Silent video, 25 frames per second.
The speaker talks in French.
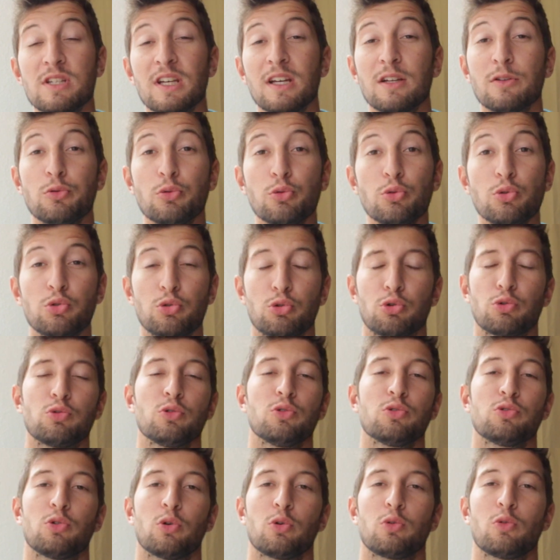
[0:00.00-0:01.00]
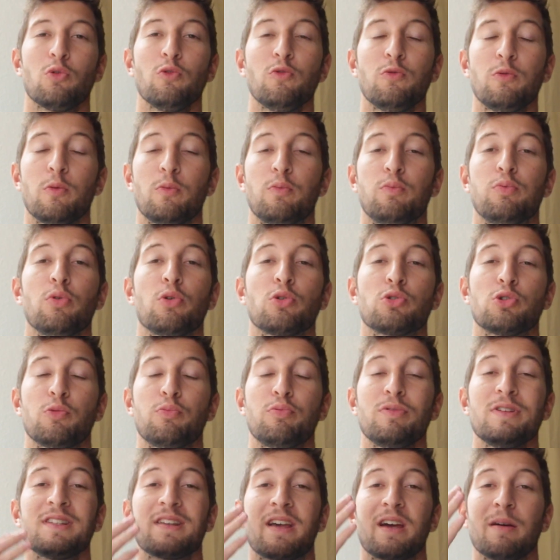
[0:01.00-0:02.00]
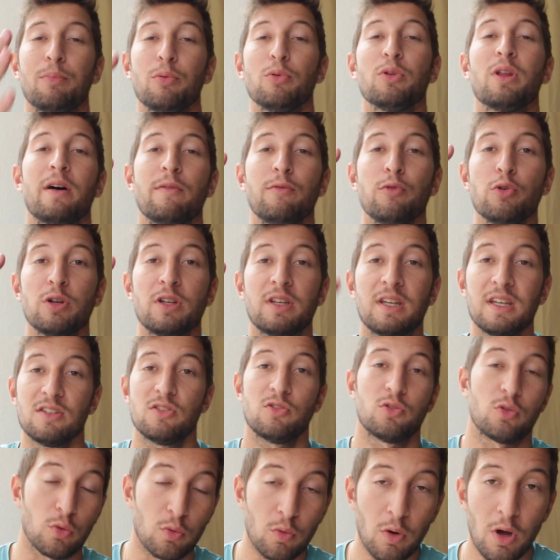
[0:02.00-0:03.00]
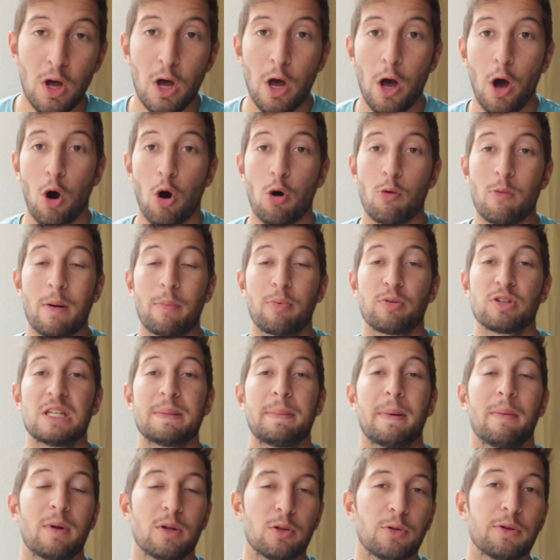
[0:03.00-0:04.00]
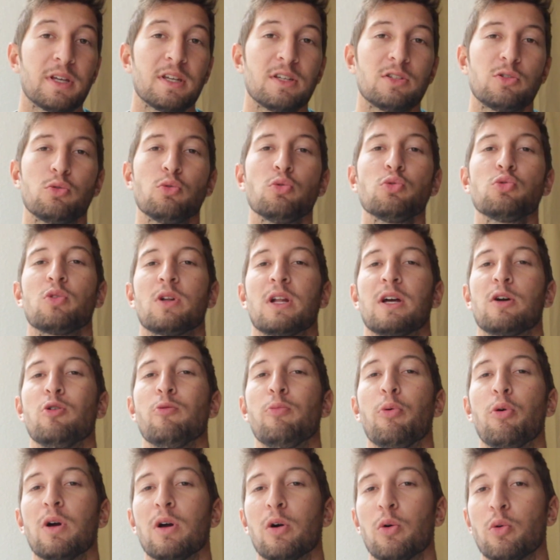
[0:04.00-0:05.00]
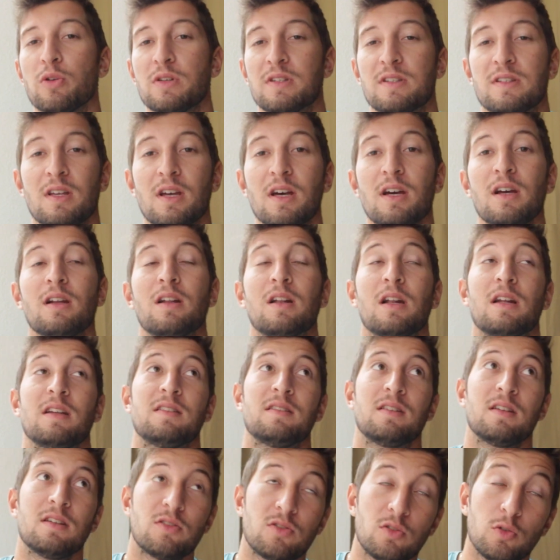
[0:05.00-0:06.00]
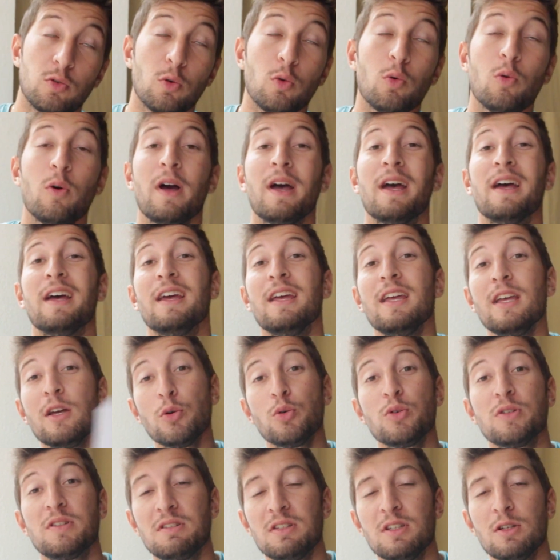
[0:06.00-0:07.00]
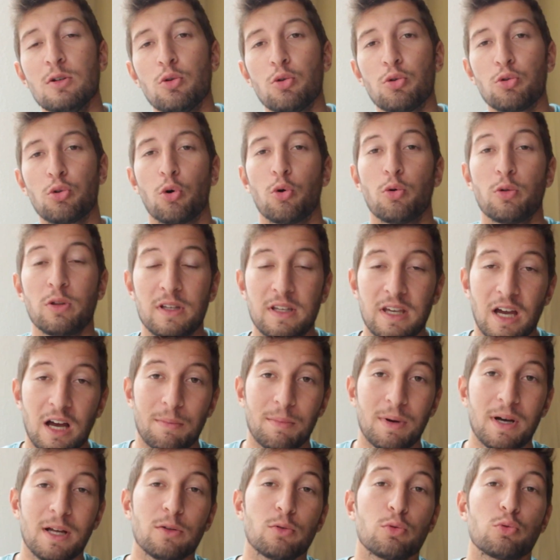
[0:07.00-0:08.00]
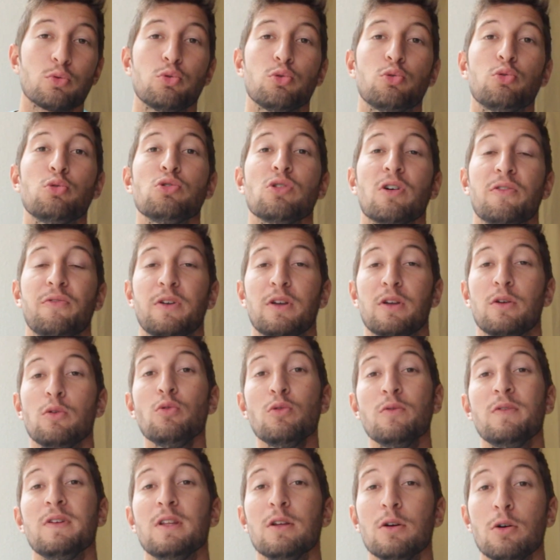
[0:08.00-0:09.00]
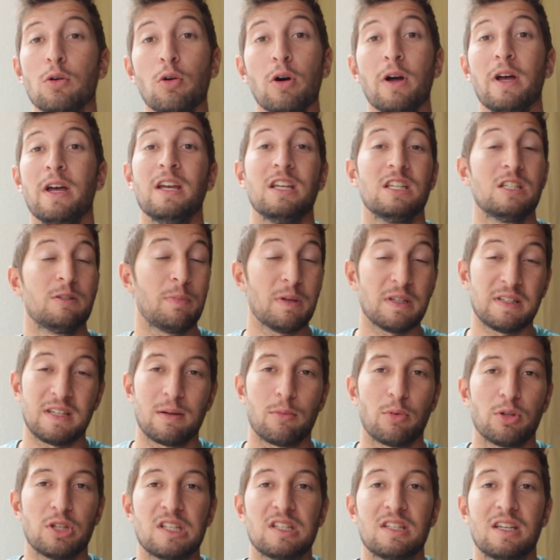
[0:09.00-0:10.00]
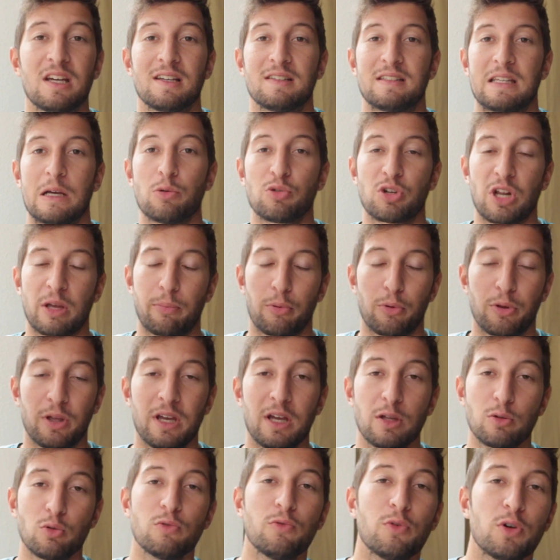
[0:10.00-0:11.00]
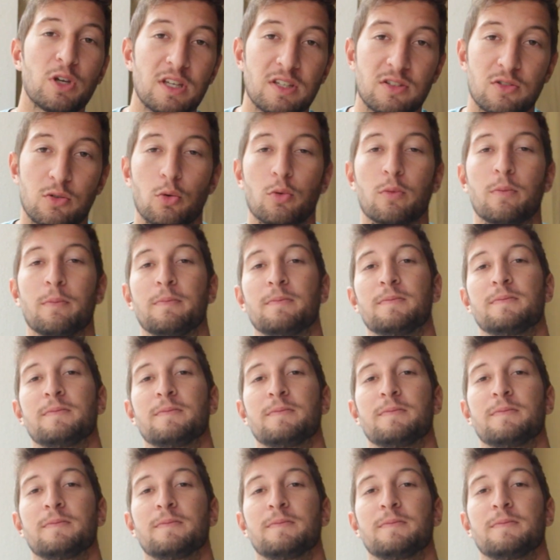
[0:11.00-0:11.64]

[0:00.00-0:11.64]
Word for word: à tous, aujourd'hui on se retrouve pour que je puisse répondre à vos questions. On m'a posé pas mal de questions sur la GoPro Hero 5, la session et aussi le drone Karma, donc du coup j'en fais une vidéo spécialement dédiée à ça où je répondrai à toutes vos questions.